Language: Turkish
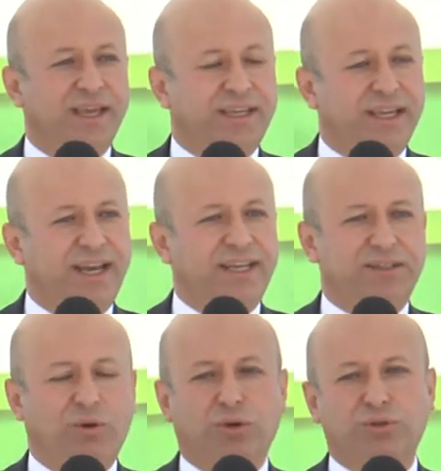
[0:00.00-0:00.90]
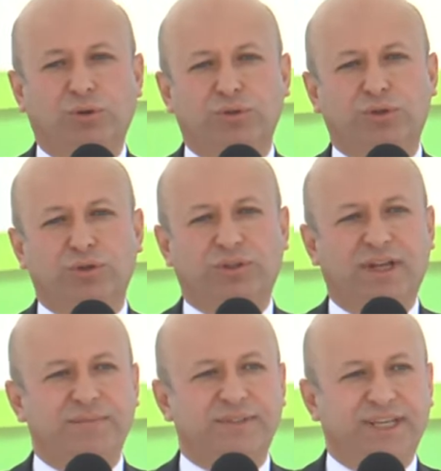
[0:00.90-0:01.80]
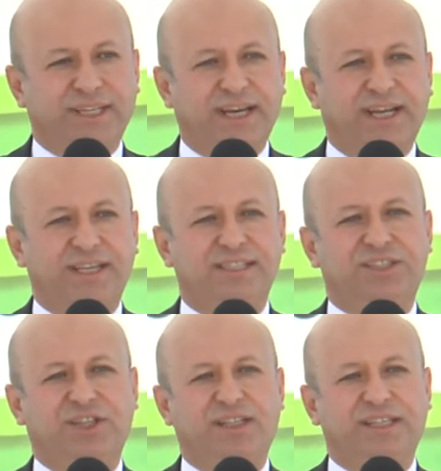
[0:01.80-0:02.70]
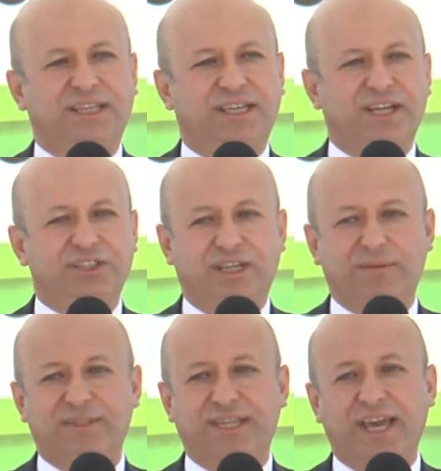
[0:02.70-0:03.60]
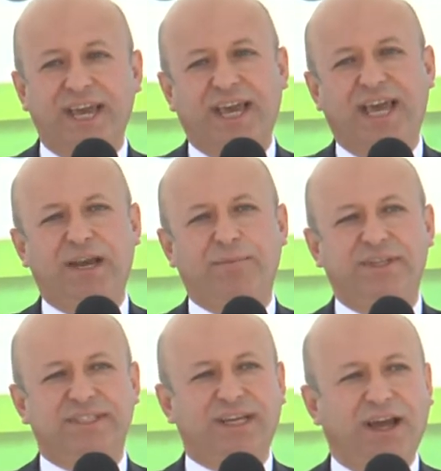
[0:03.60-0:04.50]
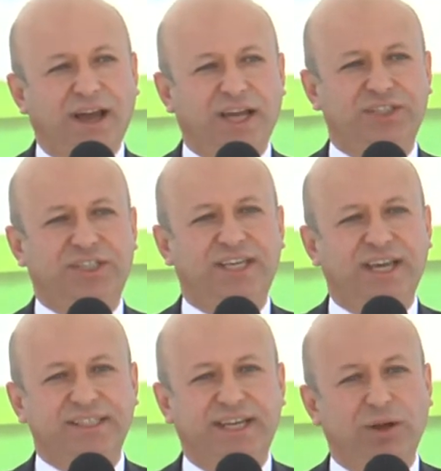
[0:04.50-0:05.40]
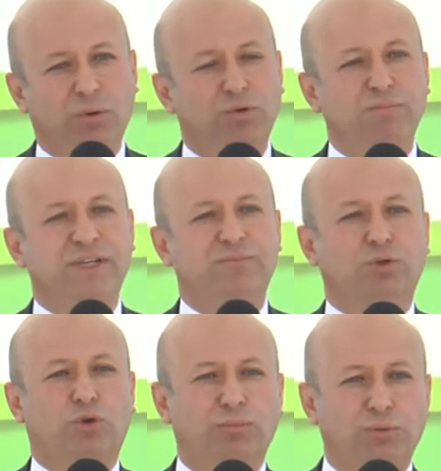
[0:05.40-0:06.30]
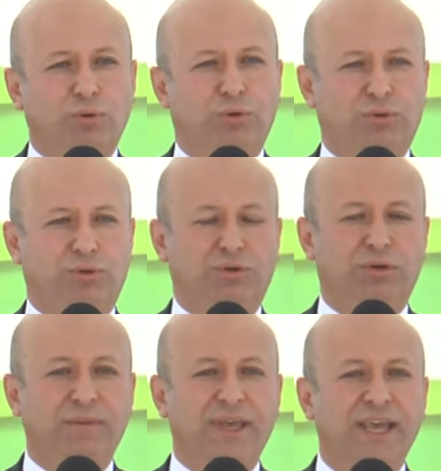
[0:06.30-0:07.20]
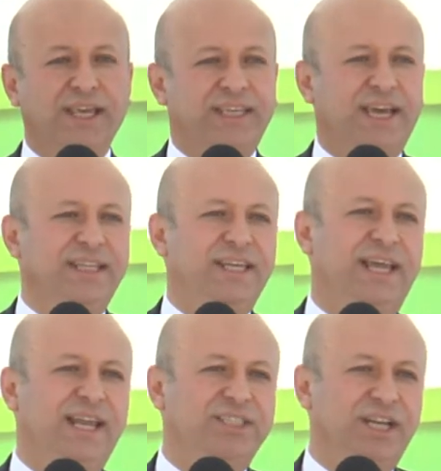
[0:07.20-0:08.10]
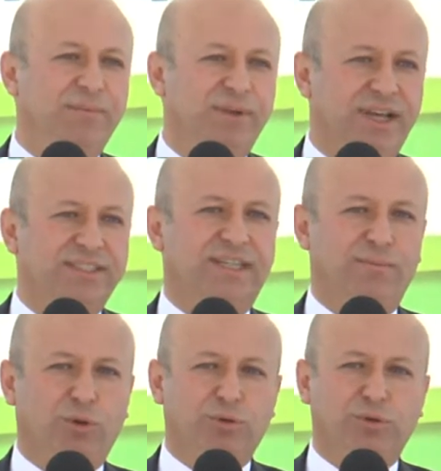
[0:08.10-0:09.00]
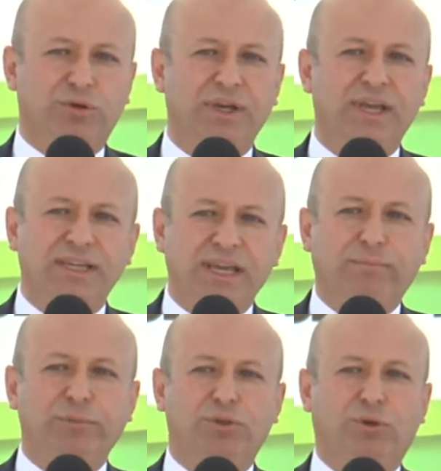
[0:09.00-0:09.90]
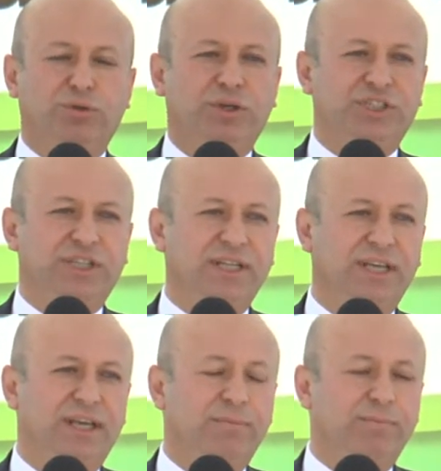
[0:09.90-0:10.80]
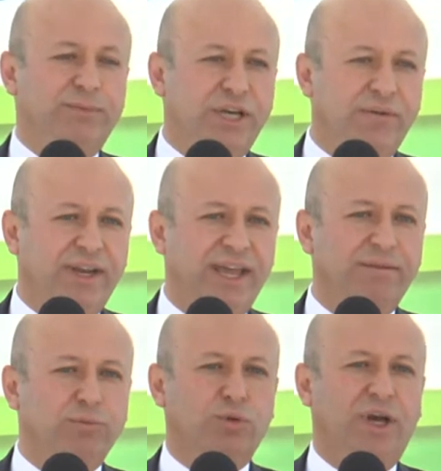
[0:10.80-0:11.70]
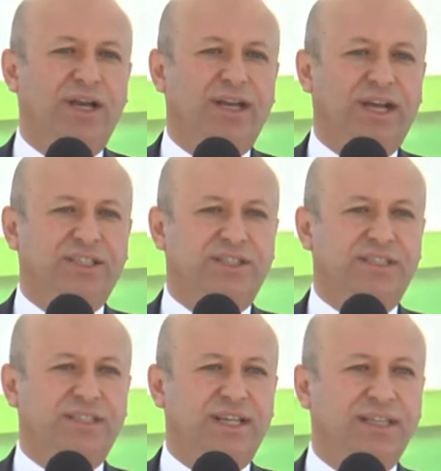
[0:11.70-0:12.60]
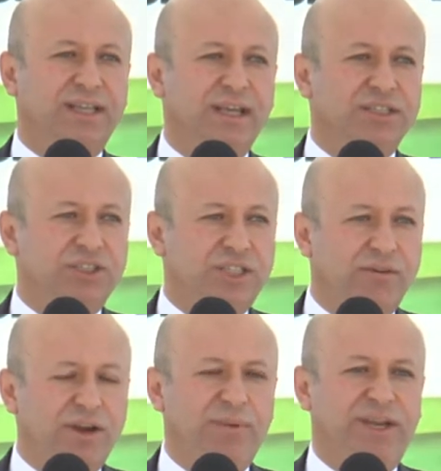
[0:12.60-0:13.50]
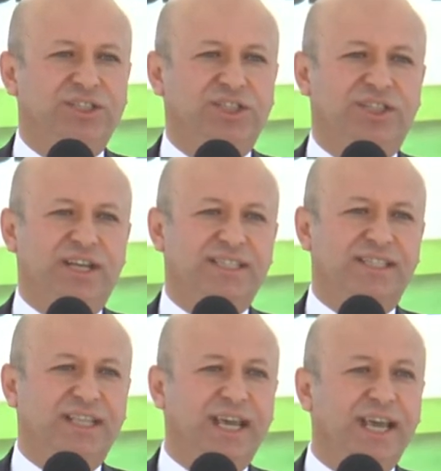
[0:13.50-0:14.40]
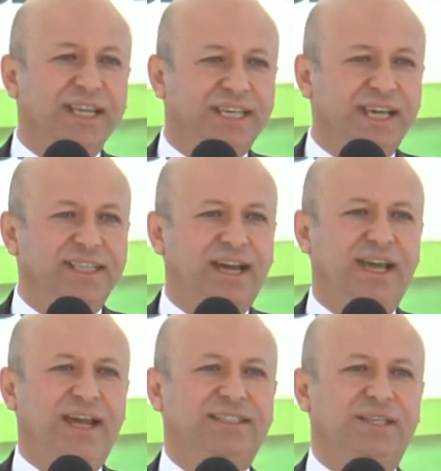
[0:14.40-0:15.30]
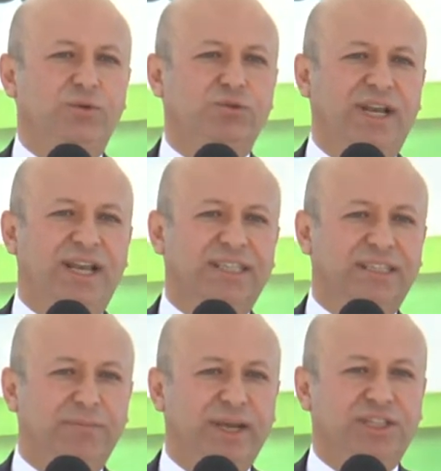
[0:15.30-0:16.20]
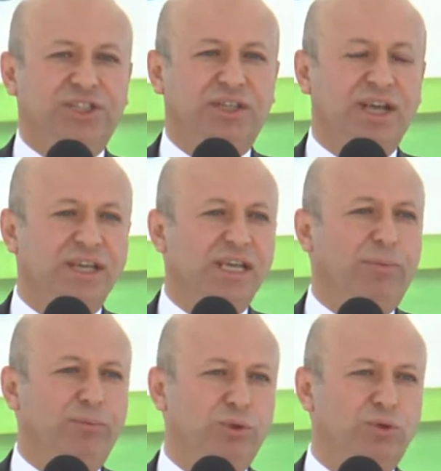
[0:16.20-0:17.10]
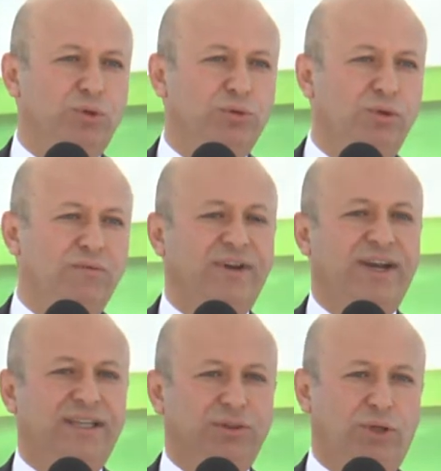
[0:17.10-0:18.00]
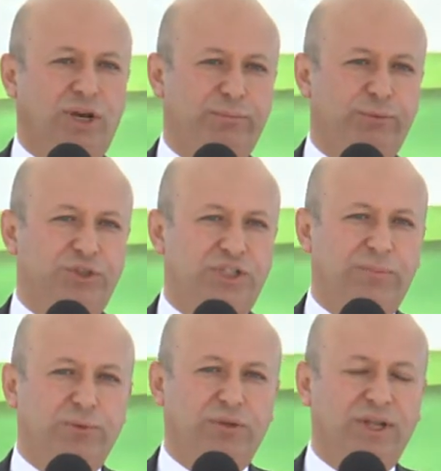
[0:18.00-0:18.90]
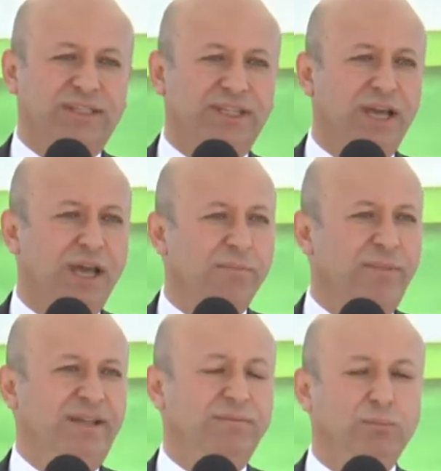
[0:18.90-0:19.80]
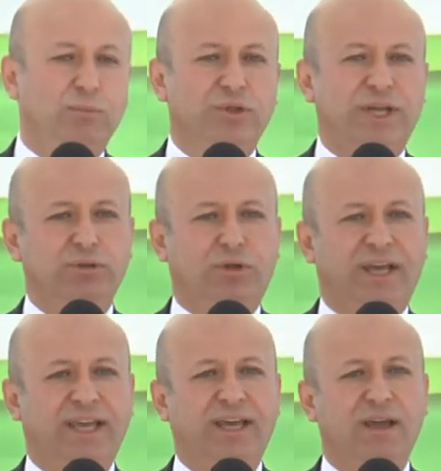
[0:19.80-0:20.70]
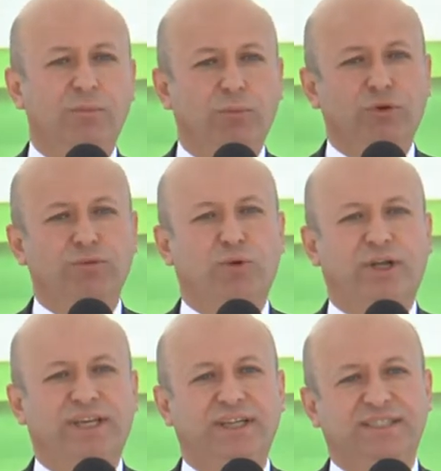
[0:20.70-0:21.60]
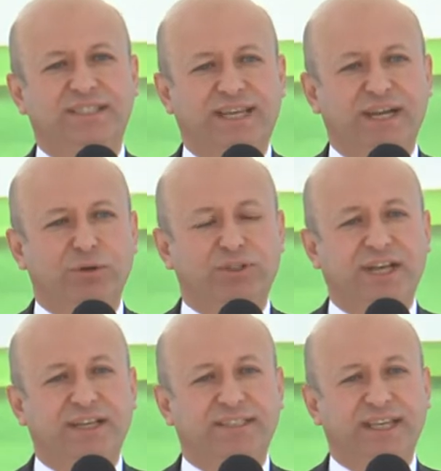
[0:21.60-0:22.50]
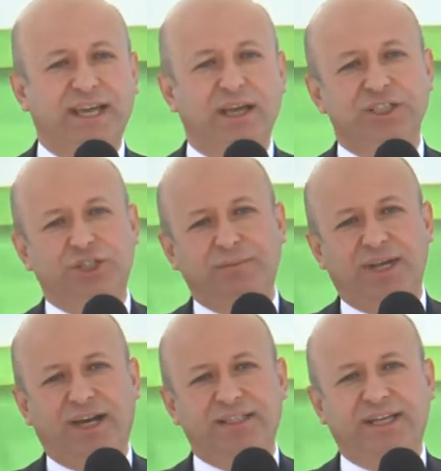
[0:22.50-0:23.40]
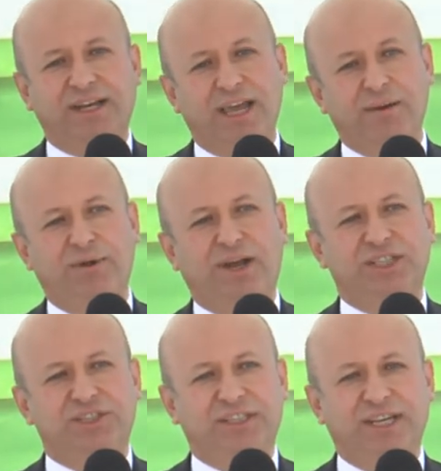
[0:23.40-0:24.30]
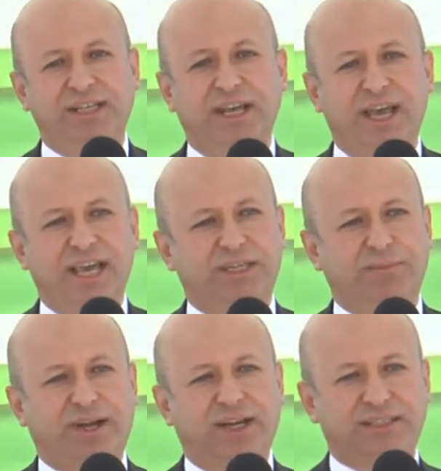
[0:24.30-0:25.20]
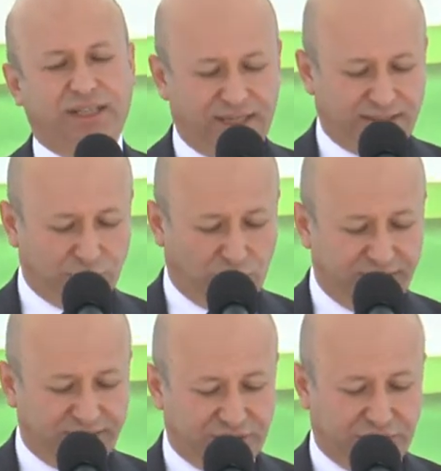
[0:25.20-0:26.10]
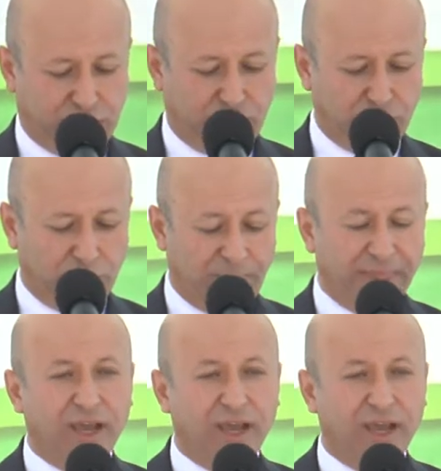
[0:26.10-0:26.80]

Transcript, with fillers: Gerek ortaokul çocuklarımızda, gerek lise çağındaki gençlerimizde her birisi ağaç dikerken onun bir sorumluluk olduğunu, kendi geleceğine bir yatırım olduğunu, yapmış olduğu işin çevreye duyarlılık açısından çevre bilinci içerisinde kendi hayatını güzellettirmek için yapılmış olduğunun farkında olarak bu işi yapıyorlardı. Ben bundan dolayı bugün burada sizlerin özelinizde şimdiye kadar her bir ağaç diken ekibe katkılarından dolayı teşekkür ediyorum.